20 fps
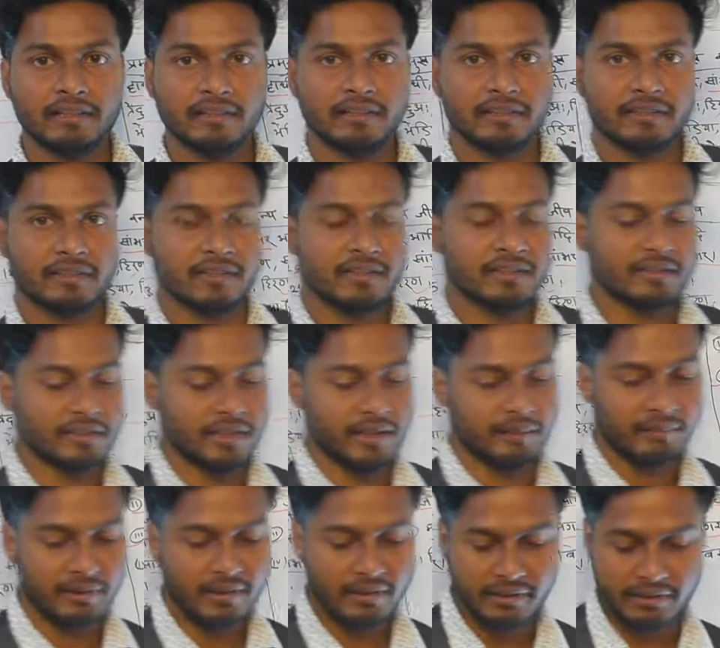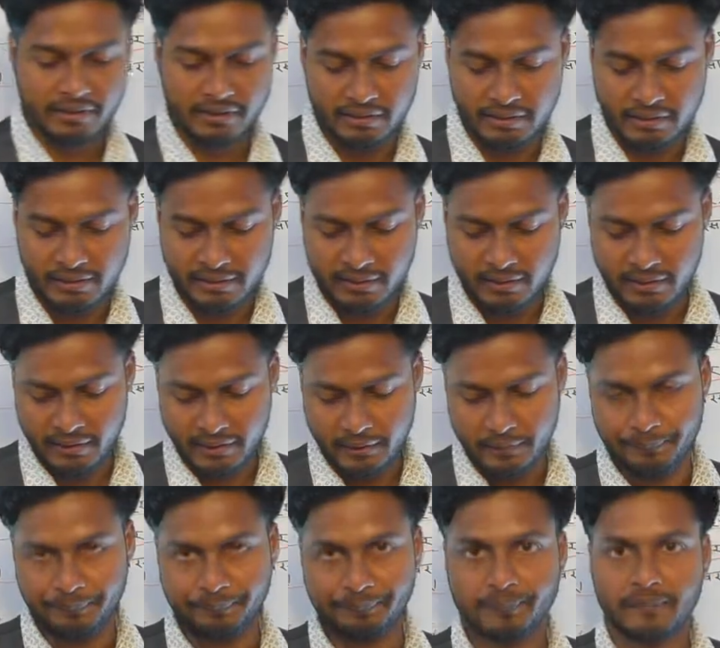इसकी स्थापना की गई है
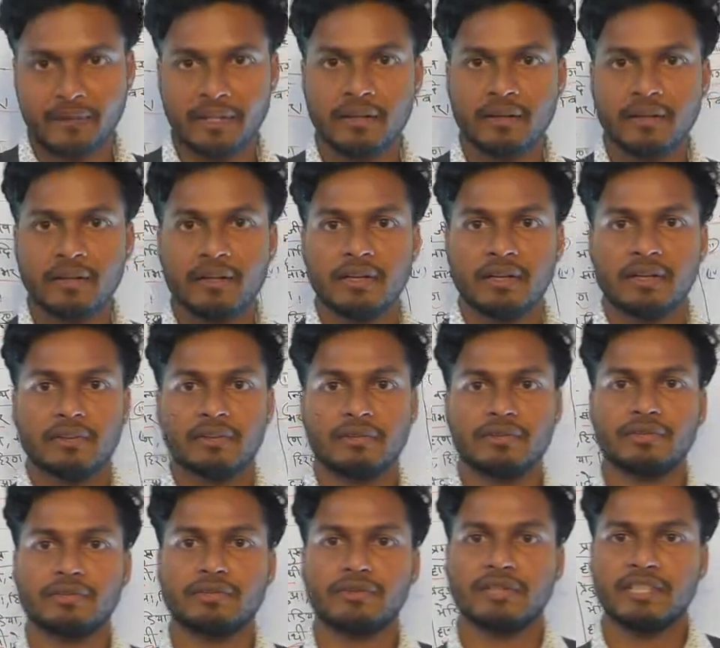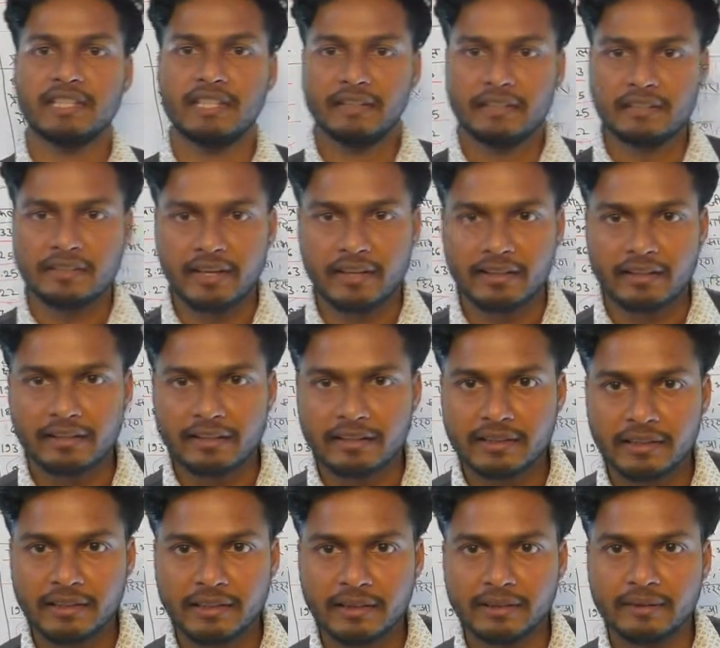तो दोस्तों ये था झारखंड
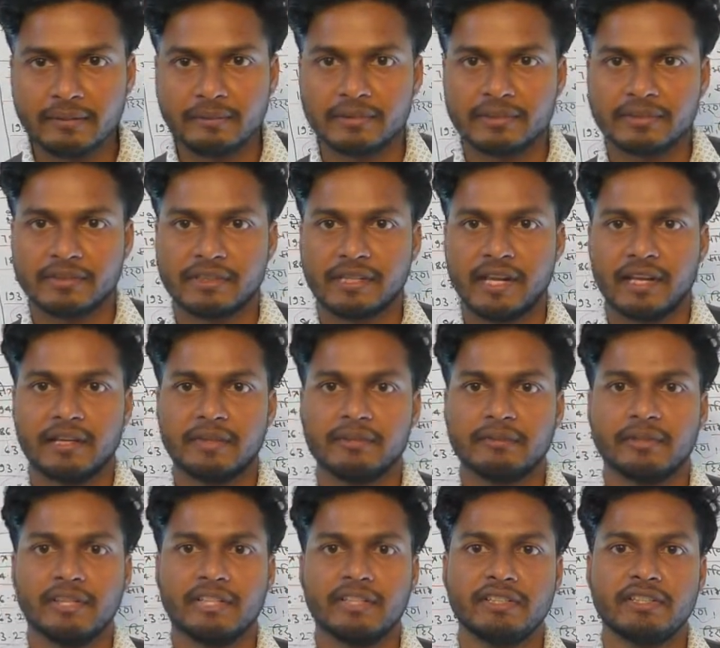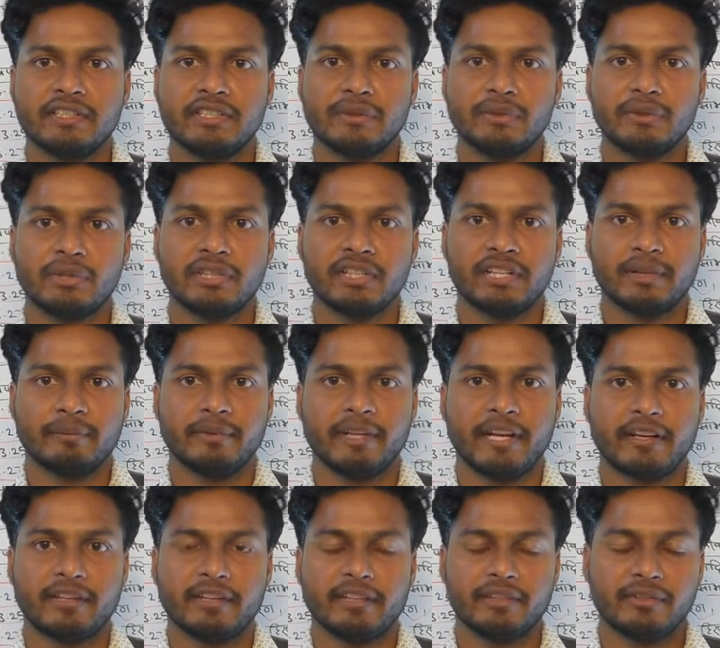के सारे वन्य जीवों और
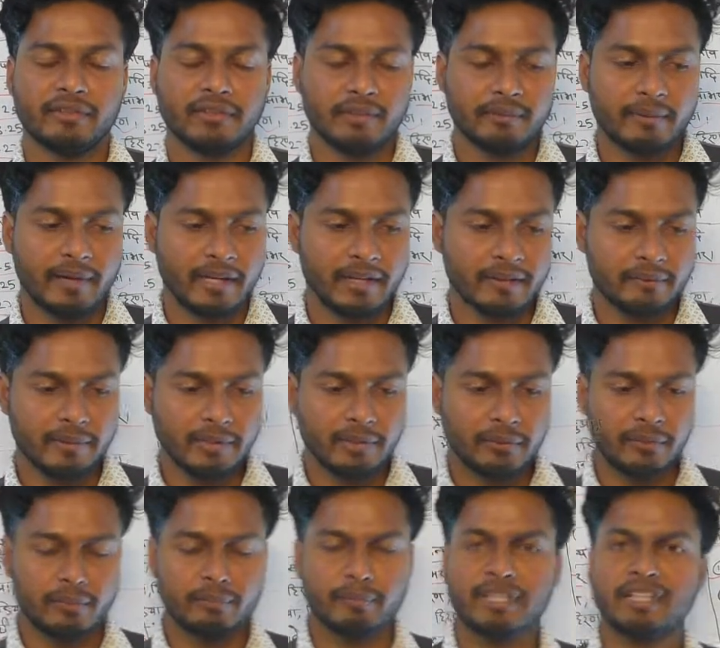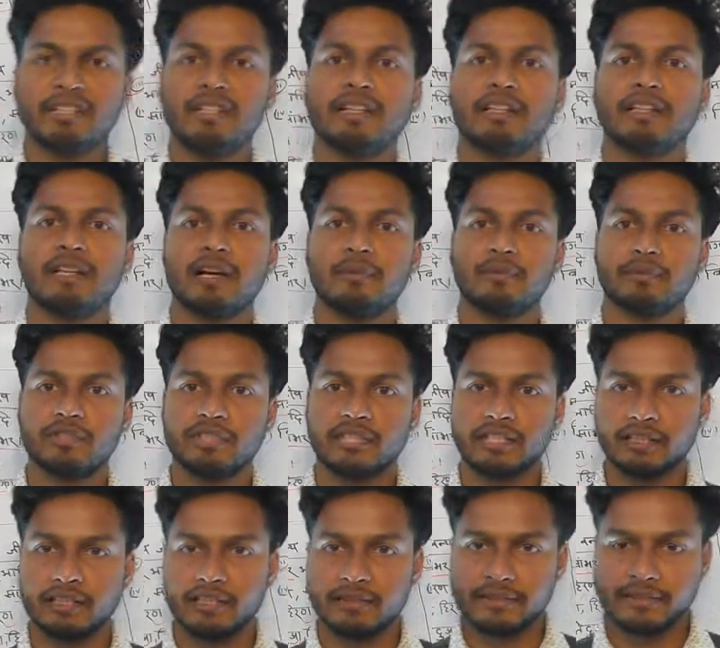अभ्यारण्यों के बारे में उम्मीद करते हैं आपको ये
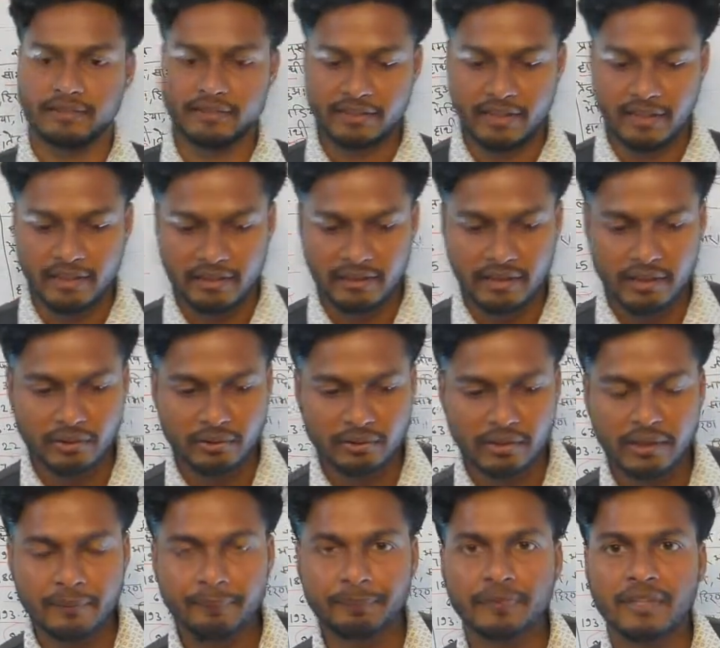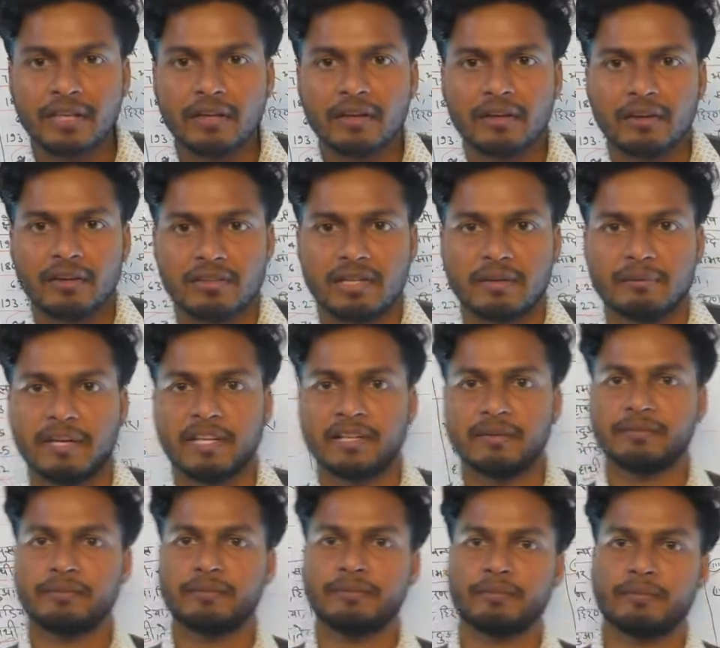क्लास अच्छा लगा होगा और
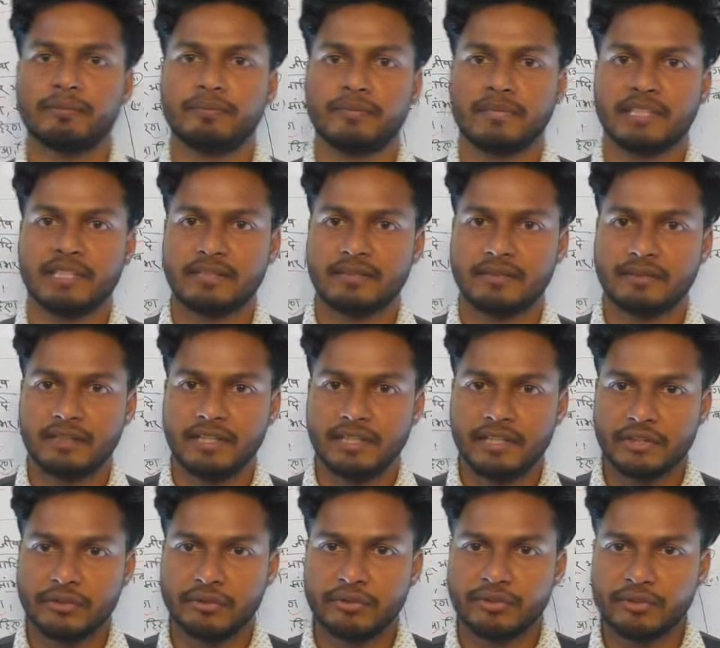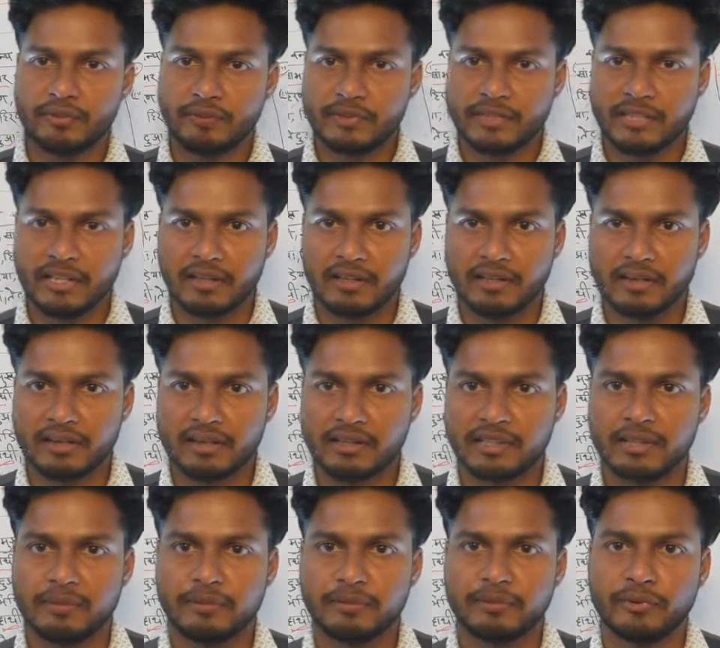हमारे यूट्यूब चैनल द
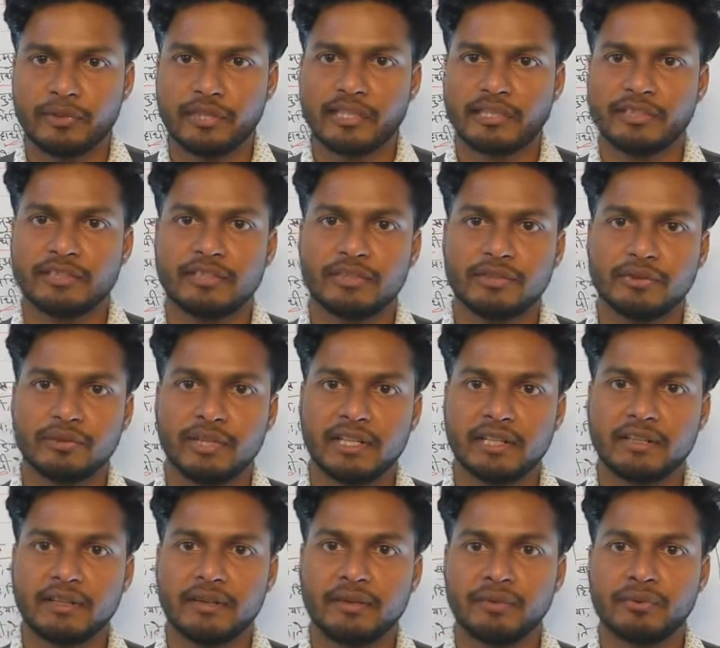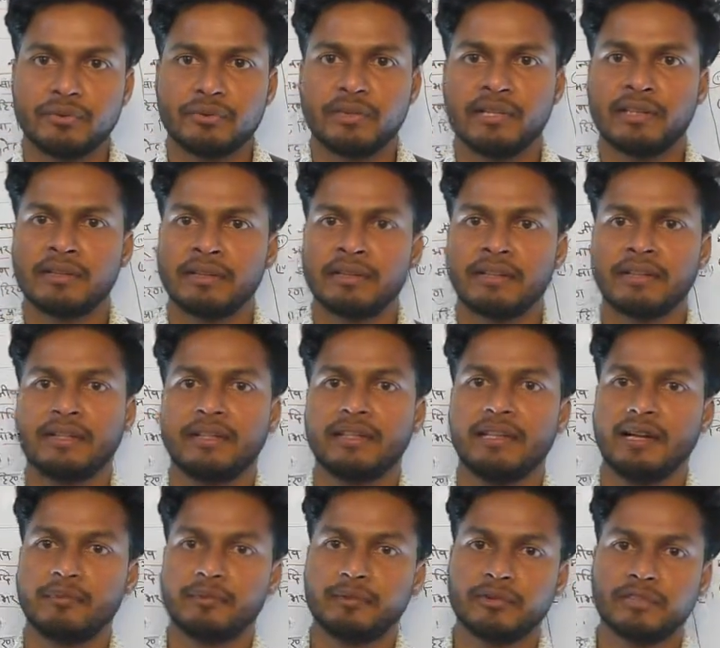की पॉइंट से जुड़े रहें और जुड़े रहने के
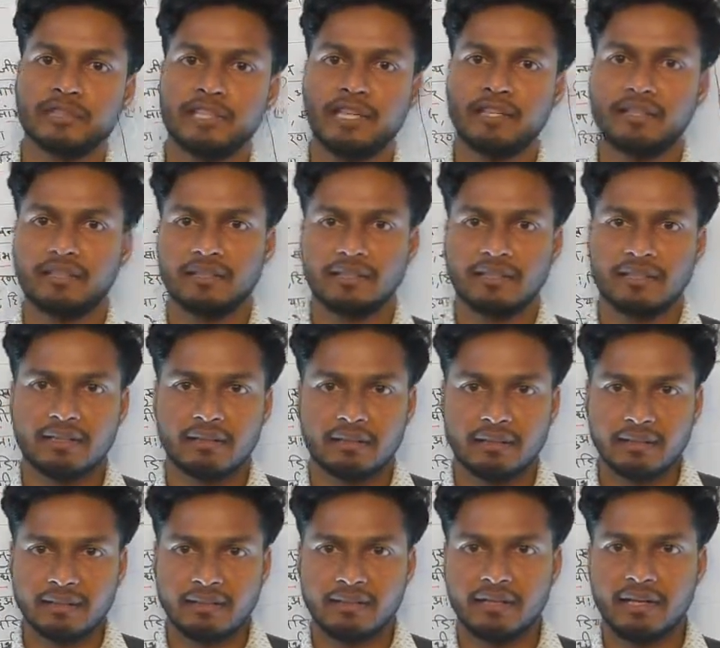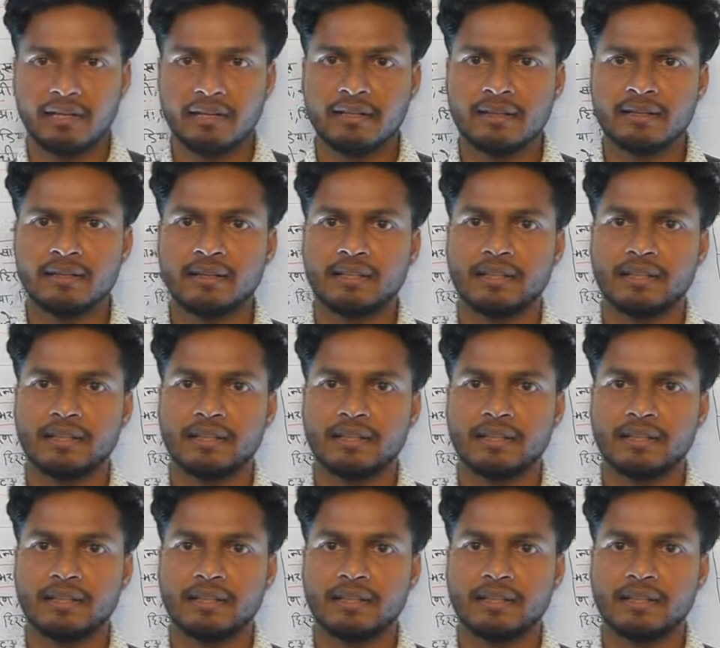लिए आपको क्या करना करना है